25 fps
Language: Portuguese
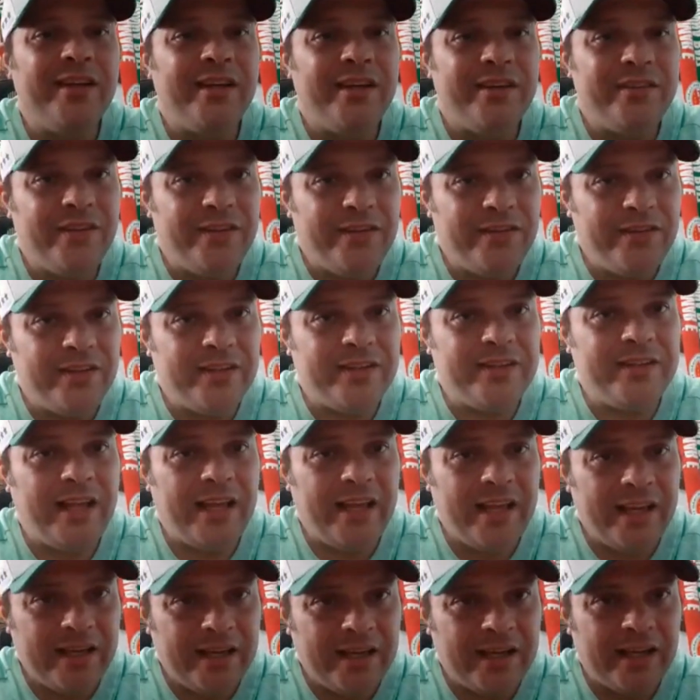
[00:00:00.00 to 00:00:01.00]
A gente
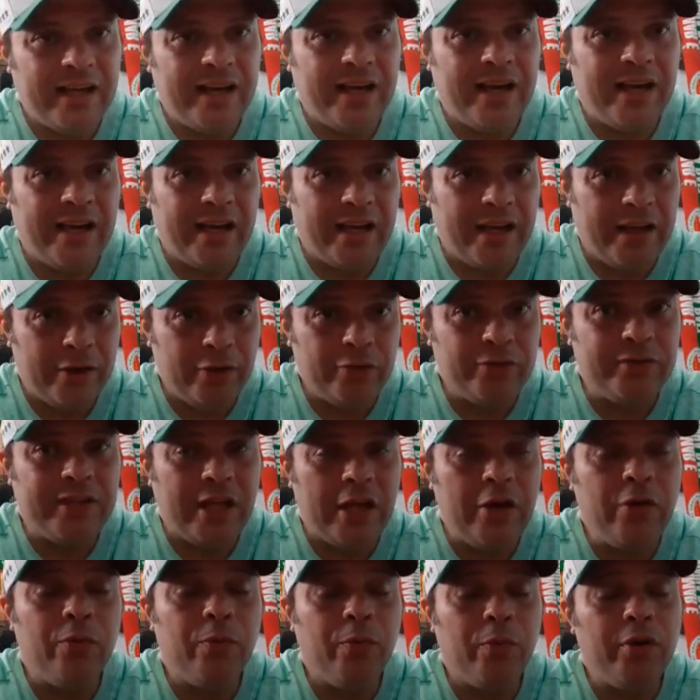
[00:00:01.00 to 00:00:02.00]
tem a, eu
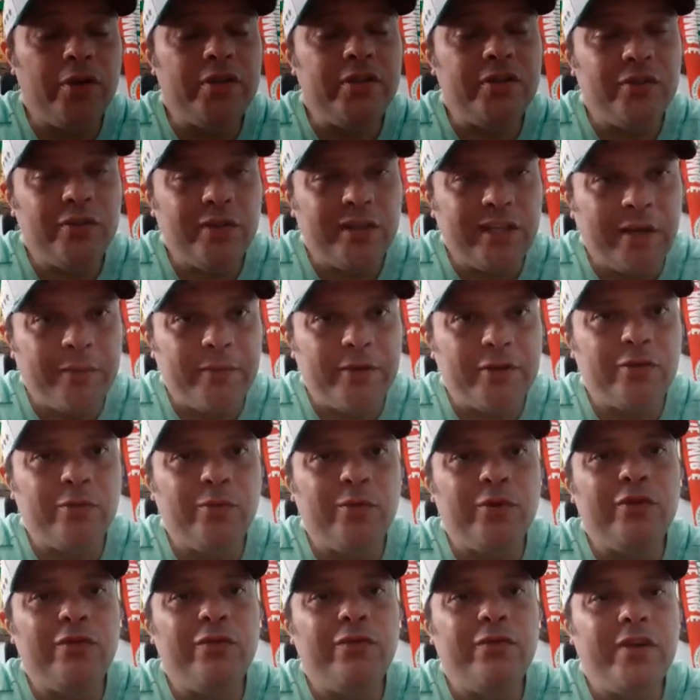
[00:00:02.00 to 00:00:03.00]
tenho um posicionamento
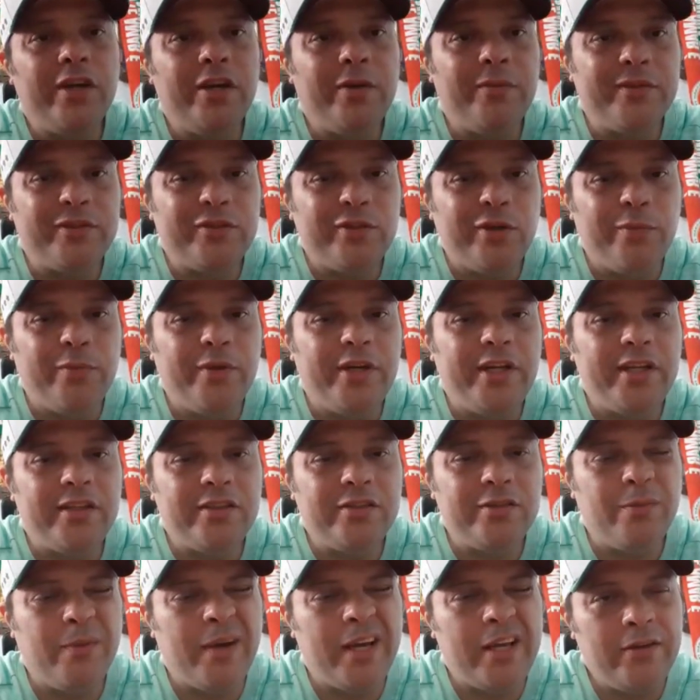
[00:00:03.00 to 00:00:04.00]
muito firme sobre
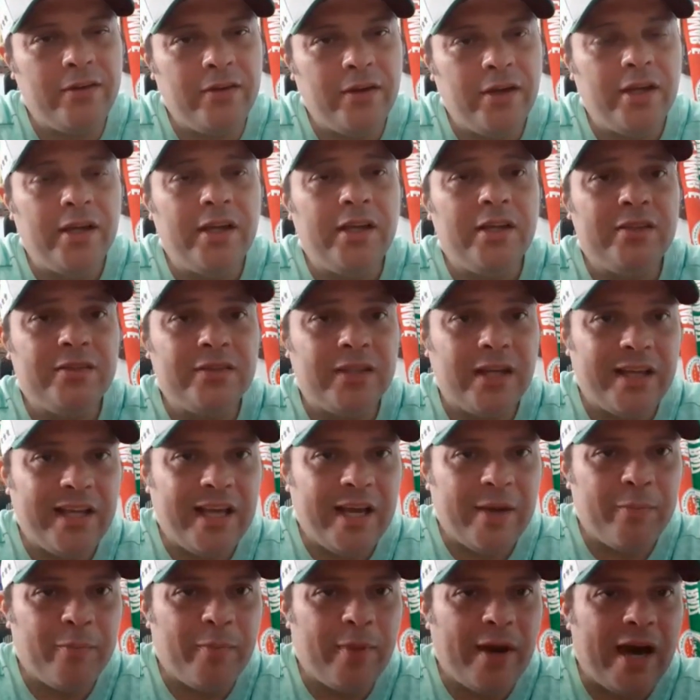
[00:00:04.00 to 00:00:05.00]
isso, mas isso aí
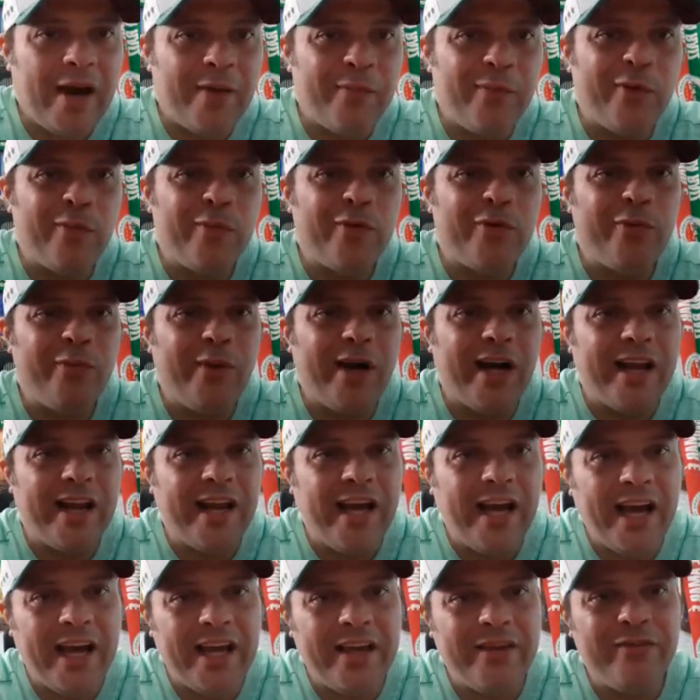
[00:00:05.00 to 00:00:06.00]
é papo para uma
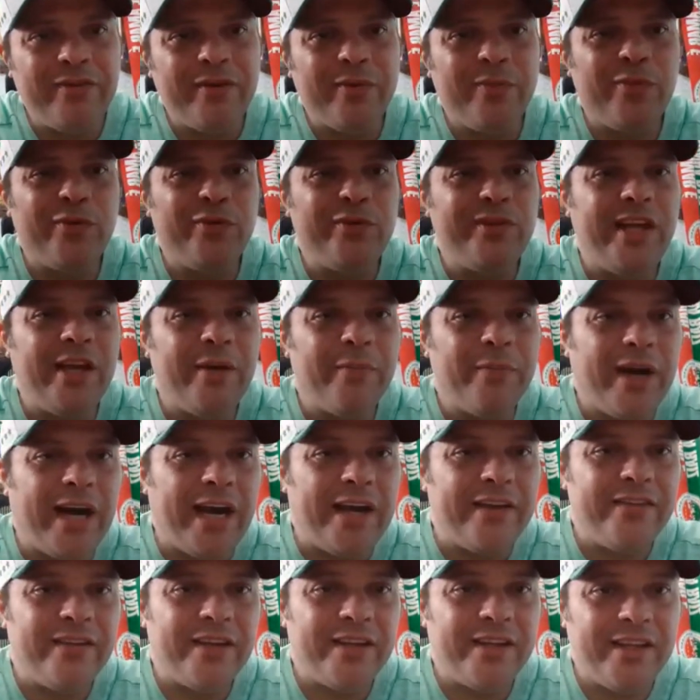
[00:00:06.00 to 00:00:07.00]
live, para o
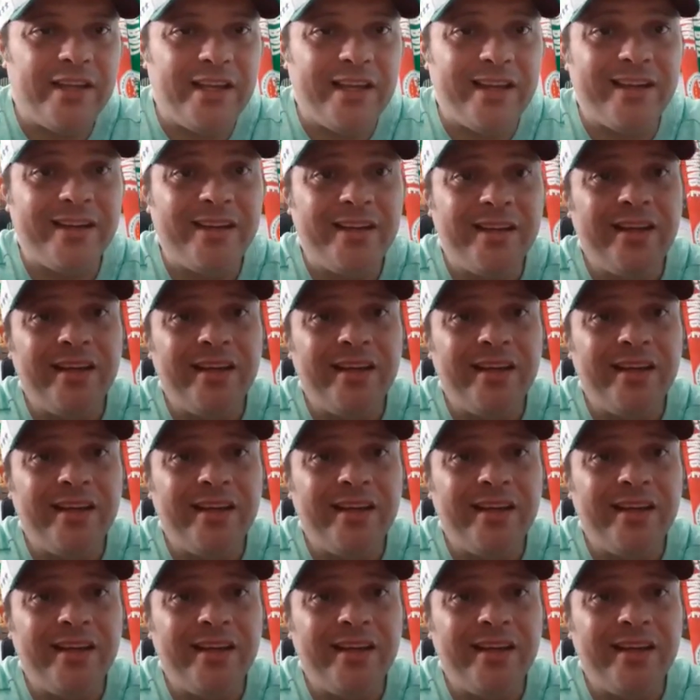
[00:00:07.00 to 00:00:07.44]
debate aqui.